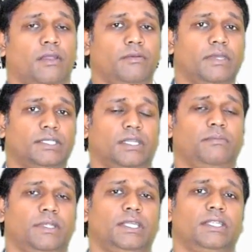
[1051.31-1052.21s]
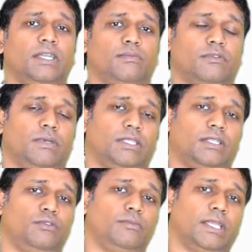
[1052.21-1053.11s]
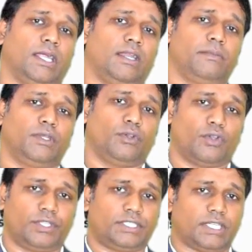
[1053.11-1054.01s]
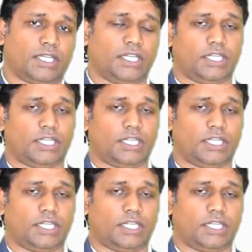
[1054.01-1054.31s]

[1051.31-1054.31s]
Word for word: अभी मैं एग्जाम्पल के लिए आपको बता दूँ मलाड में और इस